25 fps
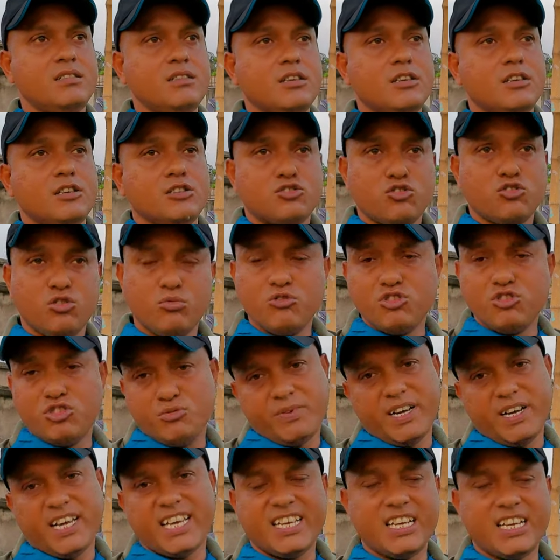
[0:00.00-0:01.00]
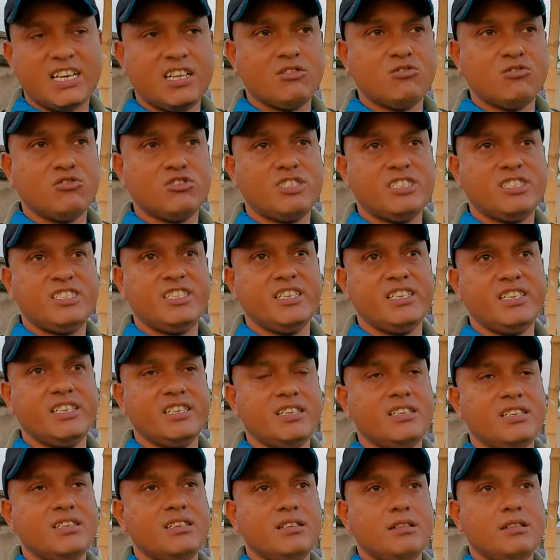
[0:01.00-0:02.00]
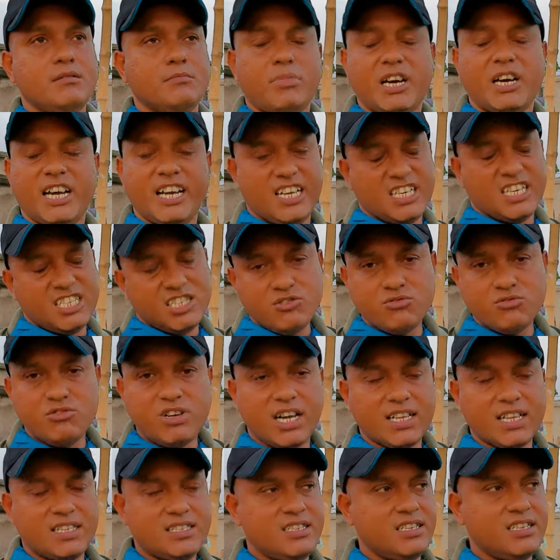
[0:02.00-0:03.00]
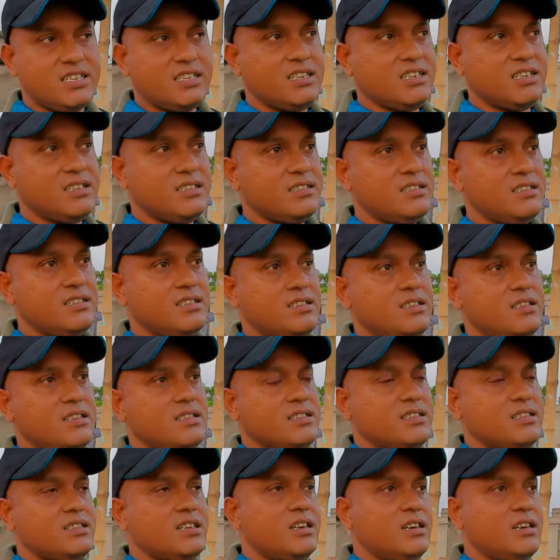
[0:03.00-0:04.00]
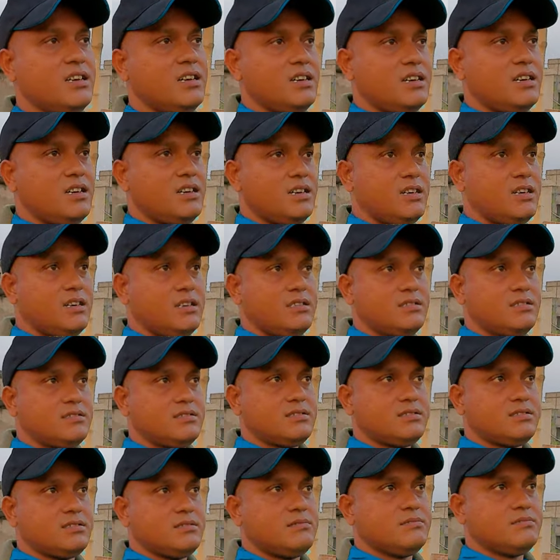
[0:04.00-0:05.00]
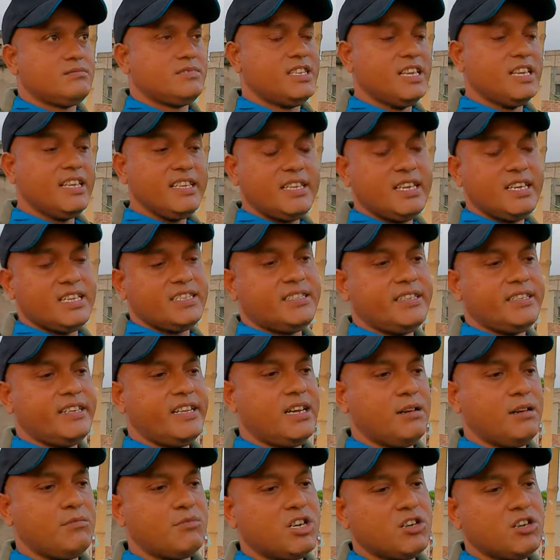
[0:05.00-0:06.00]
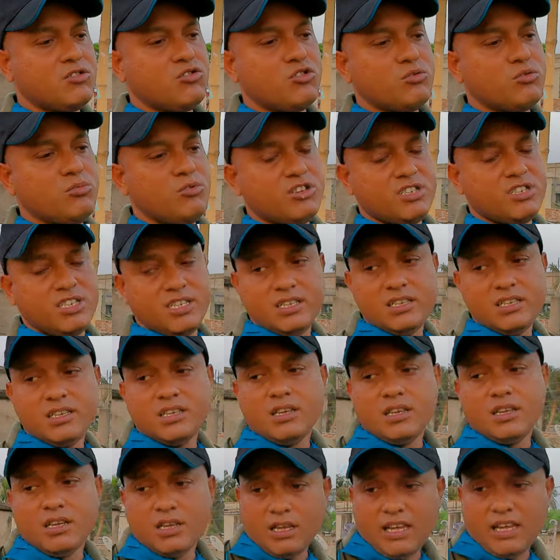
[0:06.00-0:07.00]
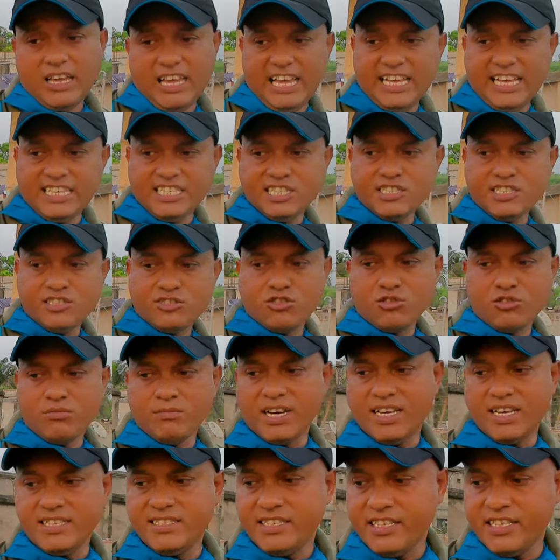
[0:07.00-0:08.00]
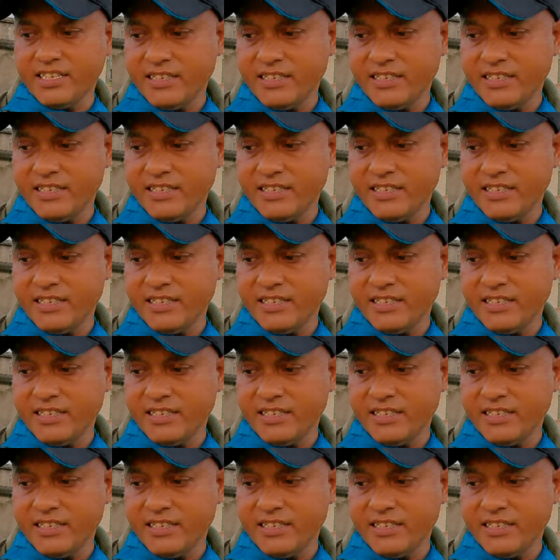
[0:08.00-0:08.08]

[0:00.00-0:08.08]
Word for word: সবুজ পায়খানা করছে পায়রা কিছু খাচ্ছে না তা সেই ক্ষেত্রে আমরা করব কি অ্যাজিথ্রোমাইসিন